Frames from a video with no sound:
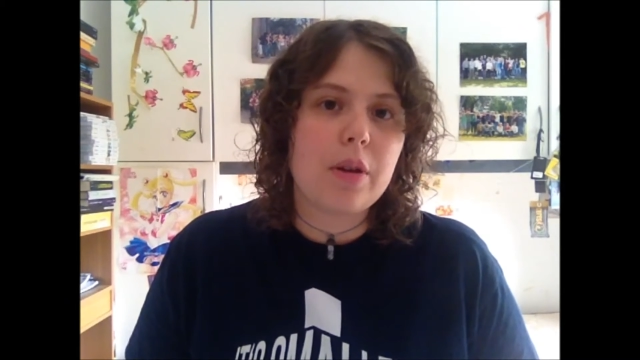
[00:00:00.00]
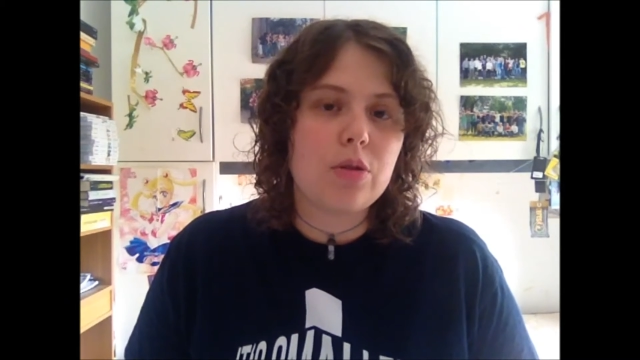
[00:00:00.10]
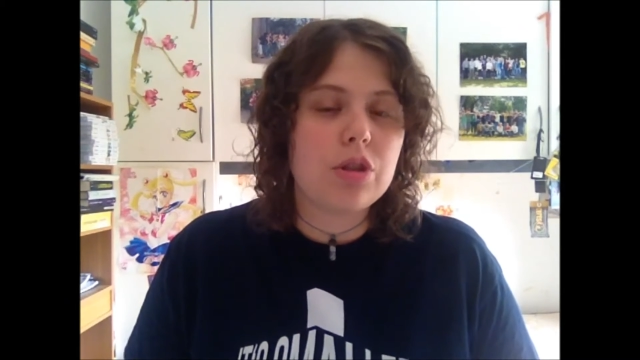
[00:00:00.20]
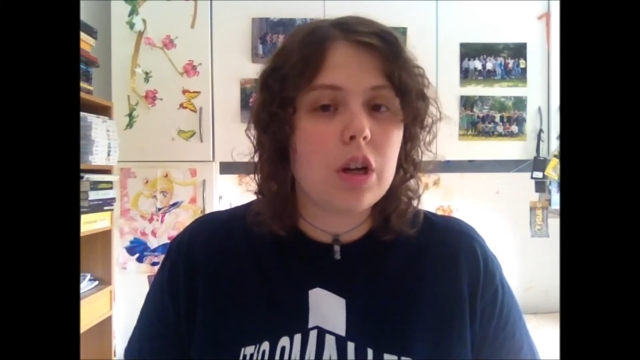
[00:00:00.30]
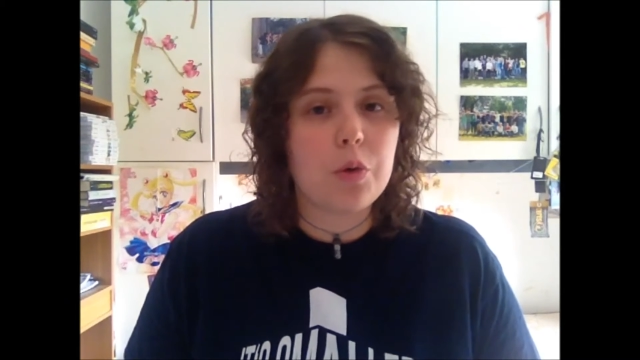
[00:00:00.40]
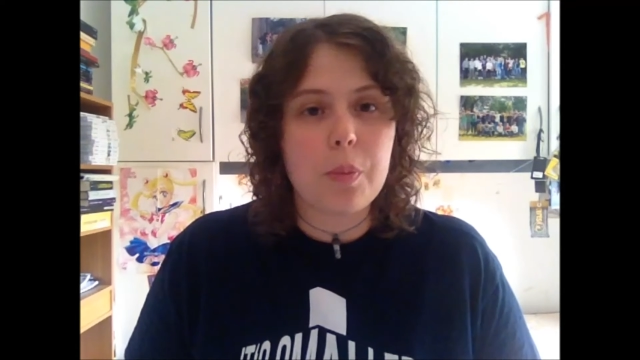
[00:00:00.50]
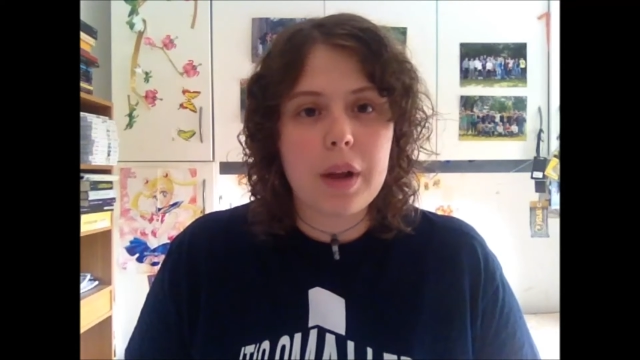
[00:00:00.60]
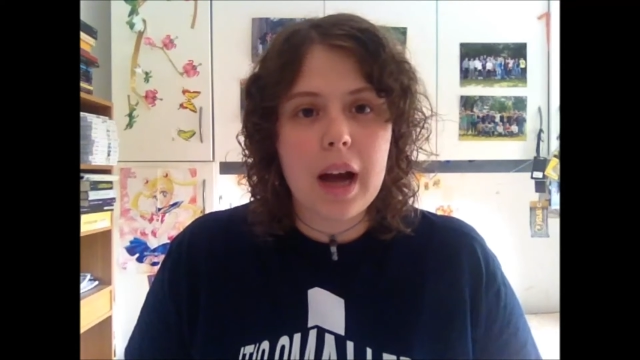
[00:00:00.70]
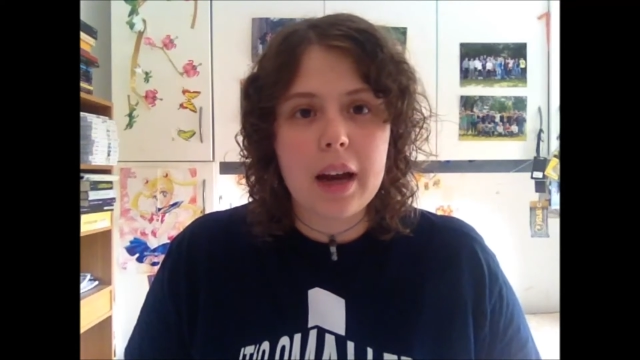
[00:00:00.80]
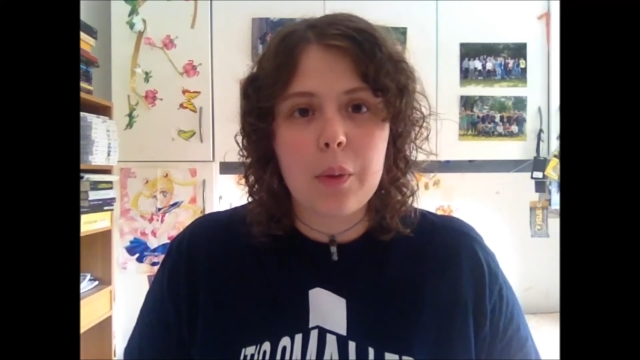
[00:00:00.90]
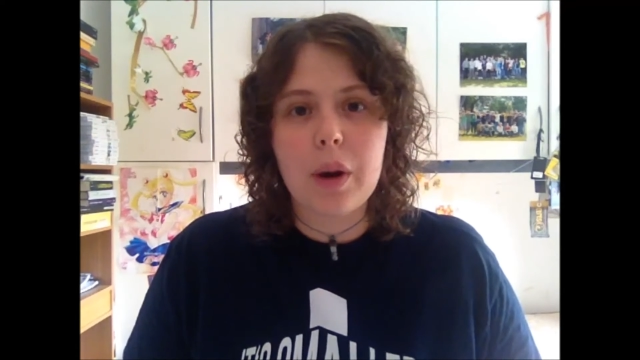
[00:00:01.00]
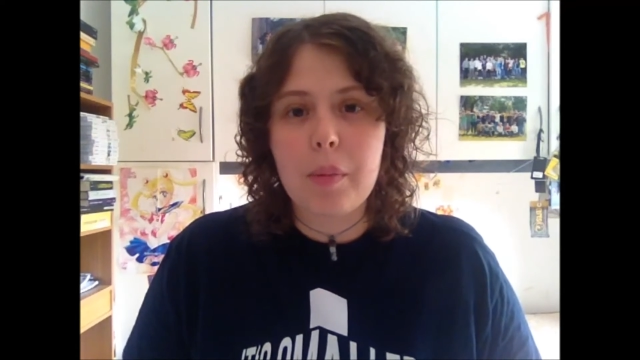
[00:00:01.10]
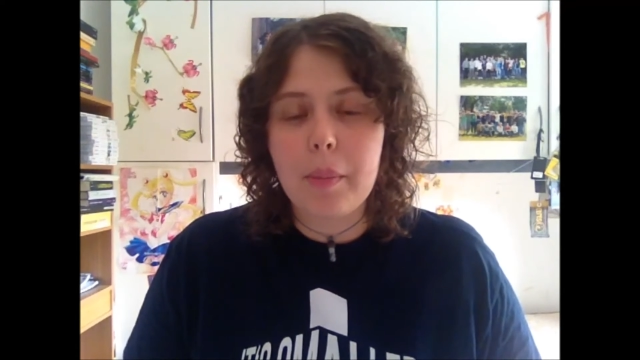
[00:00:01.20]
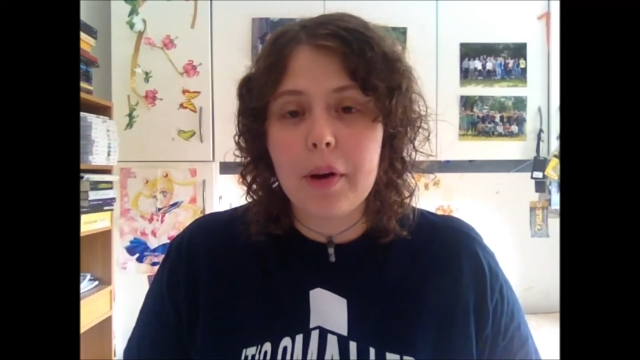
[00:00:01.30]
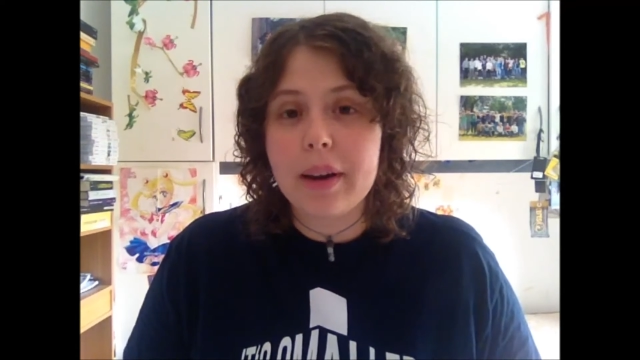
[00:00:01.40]
per riuscire a recuperare quella
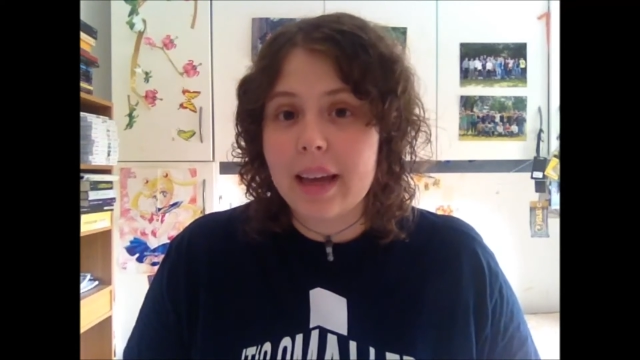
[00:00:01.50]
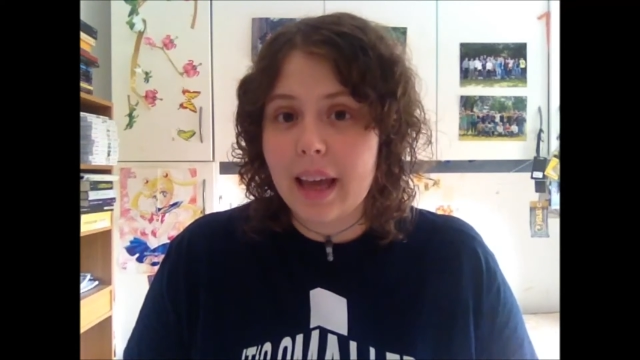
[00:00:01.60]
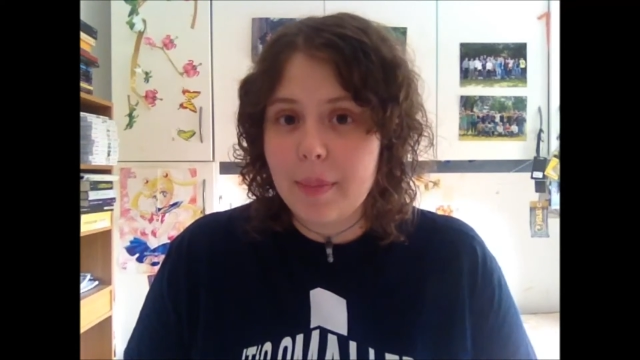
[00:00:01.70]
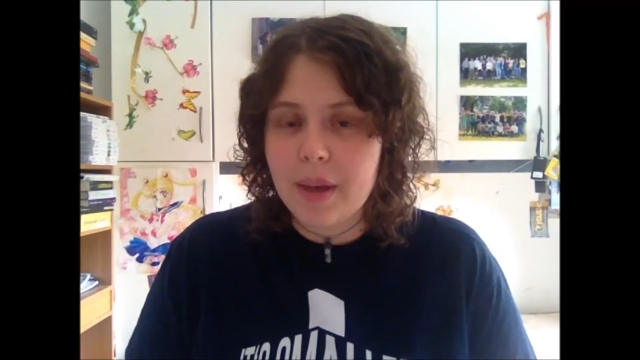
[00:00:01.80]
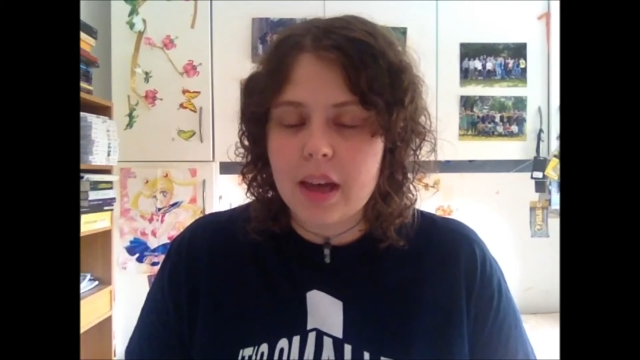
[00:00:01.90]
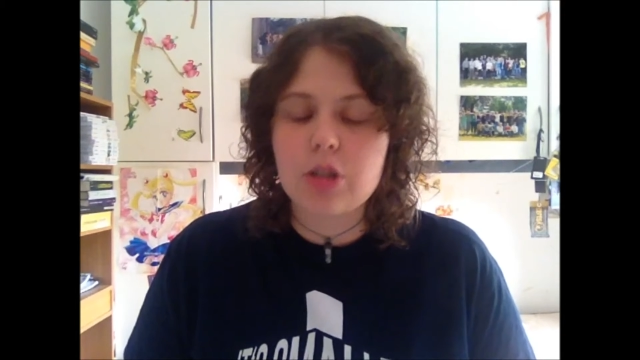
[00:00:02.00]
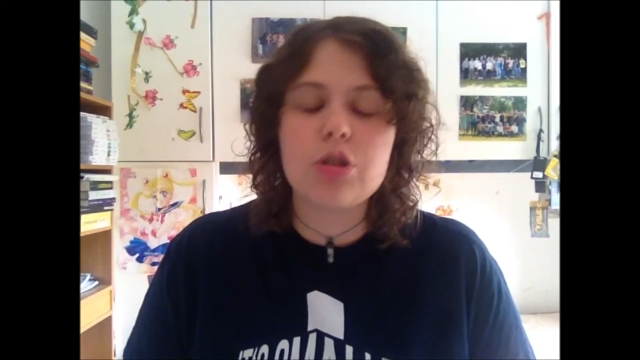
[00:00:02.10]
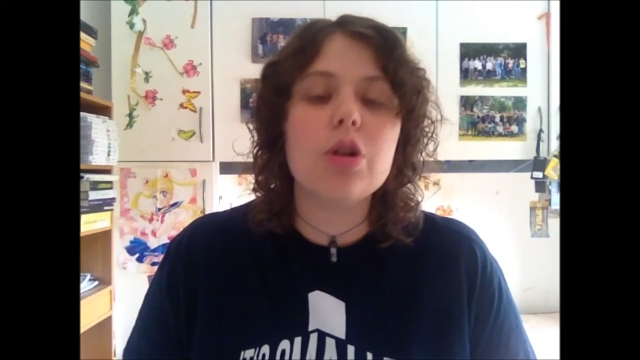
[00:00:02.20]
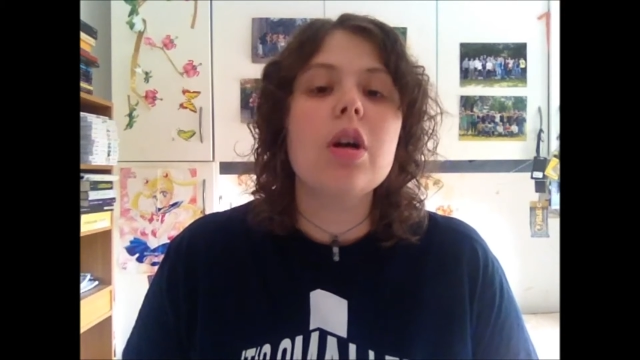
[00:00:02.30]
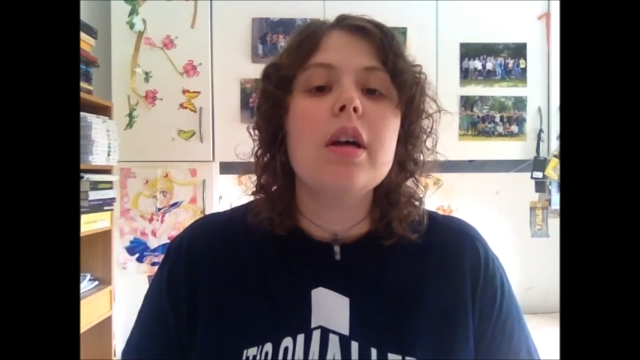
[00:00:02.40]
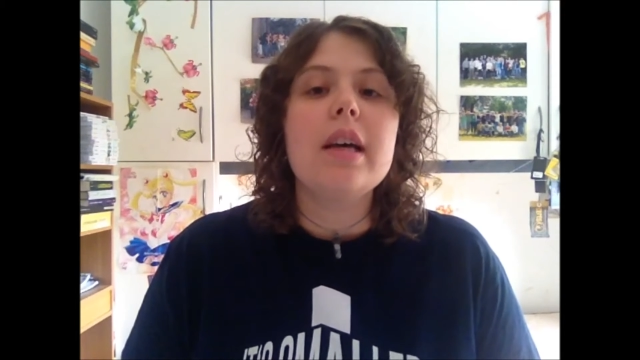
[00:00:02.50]
memoria che ha perso,